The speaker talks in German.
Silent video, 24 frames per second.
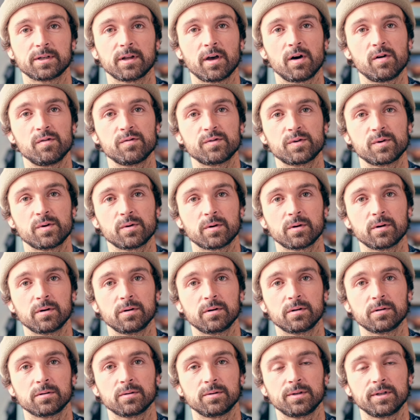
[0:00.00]
drauf
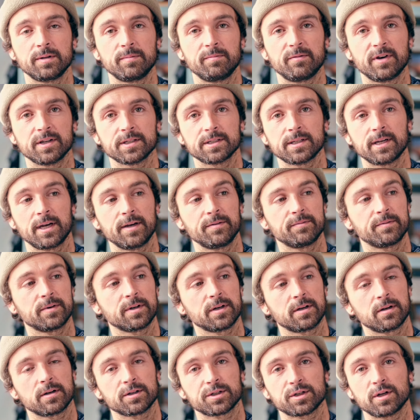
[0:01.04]
gucken und im Wasser
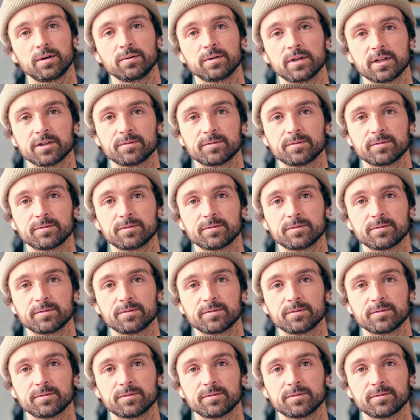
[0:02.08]
einfach schauen,